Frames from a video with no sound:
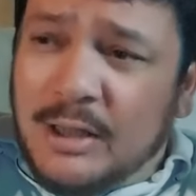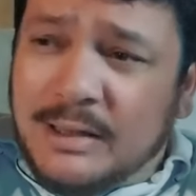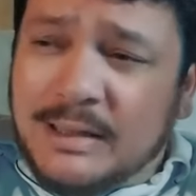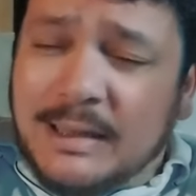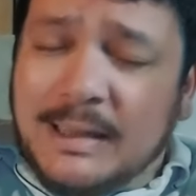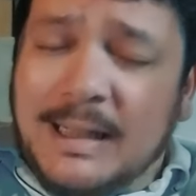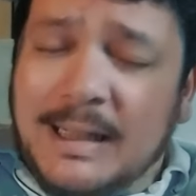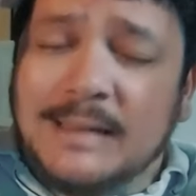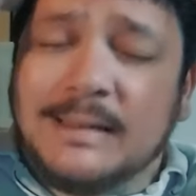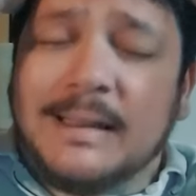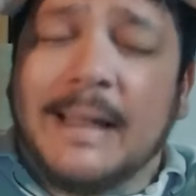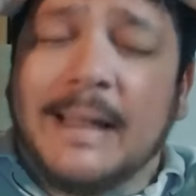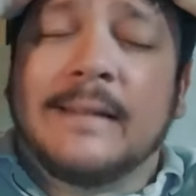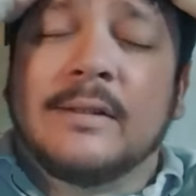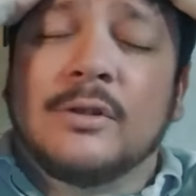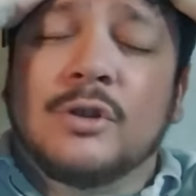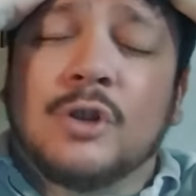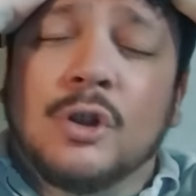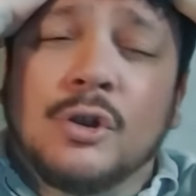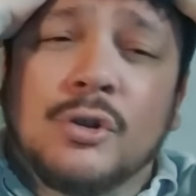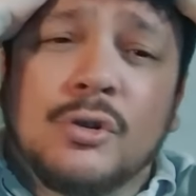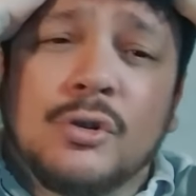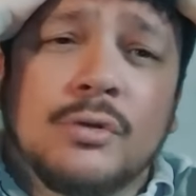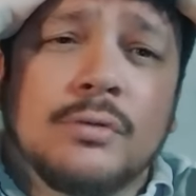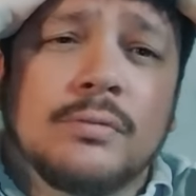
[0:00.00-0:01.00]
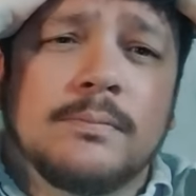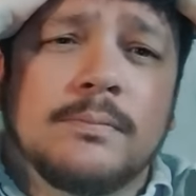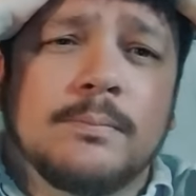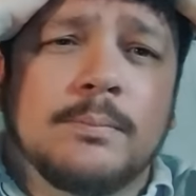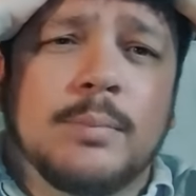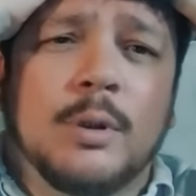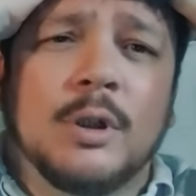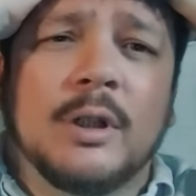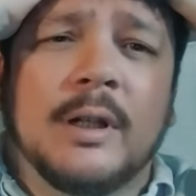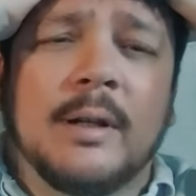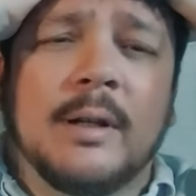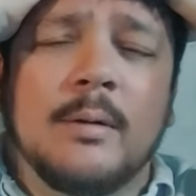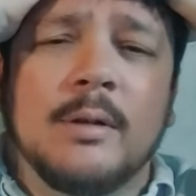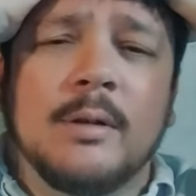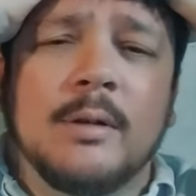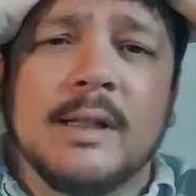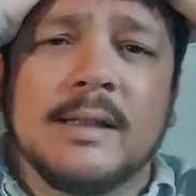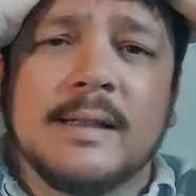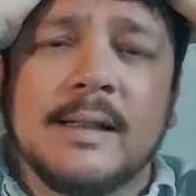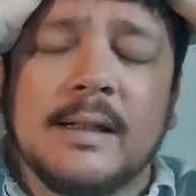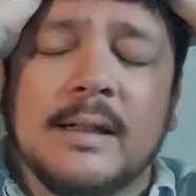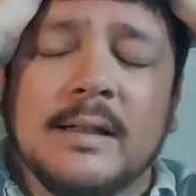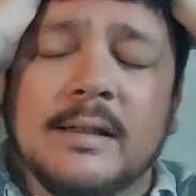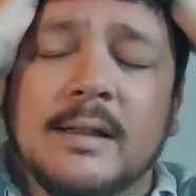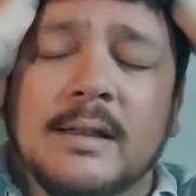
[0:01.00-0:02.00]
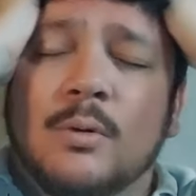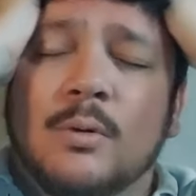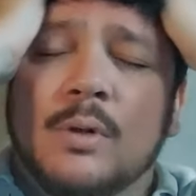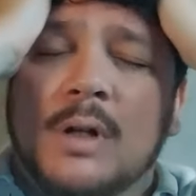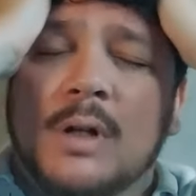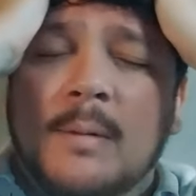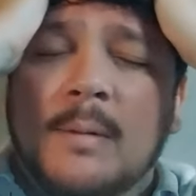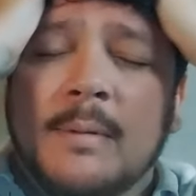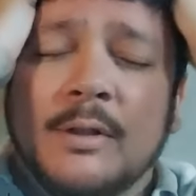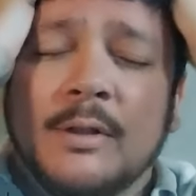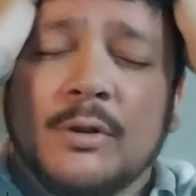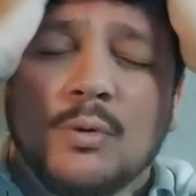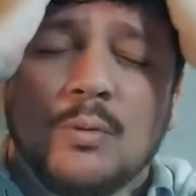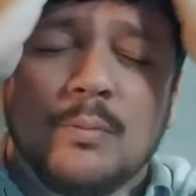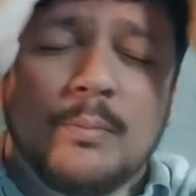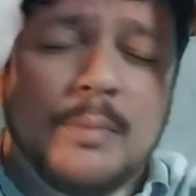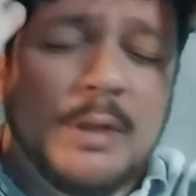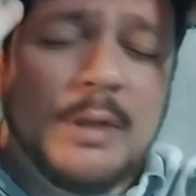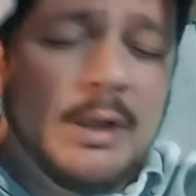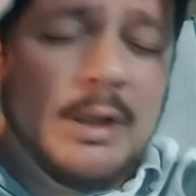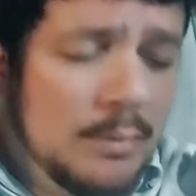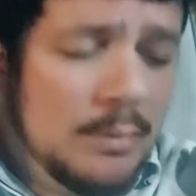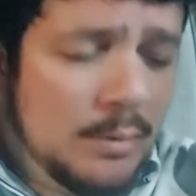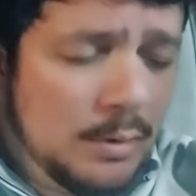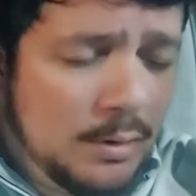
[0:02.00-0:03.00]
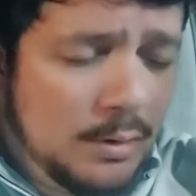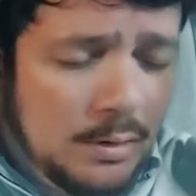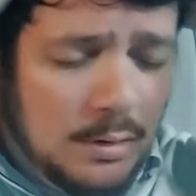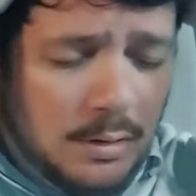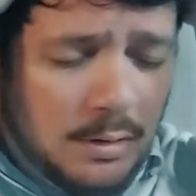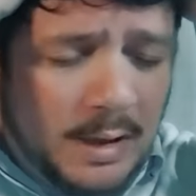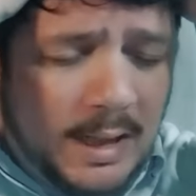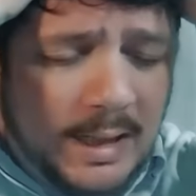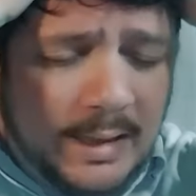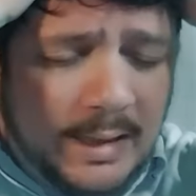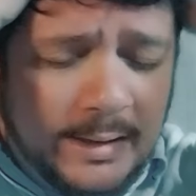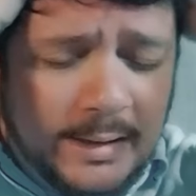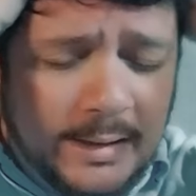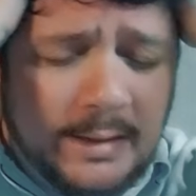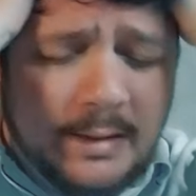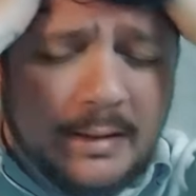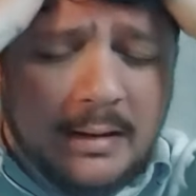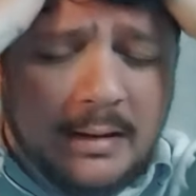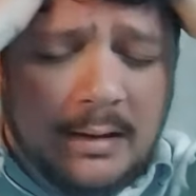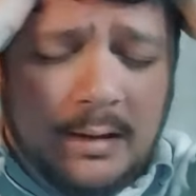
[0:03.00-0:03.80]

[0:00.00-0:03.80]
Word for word: estén atentos porque vamos a hacer seguramente un vivo ahí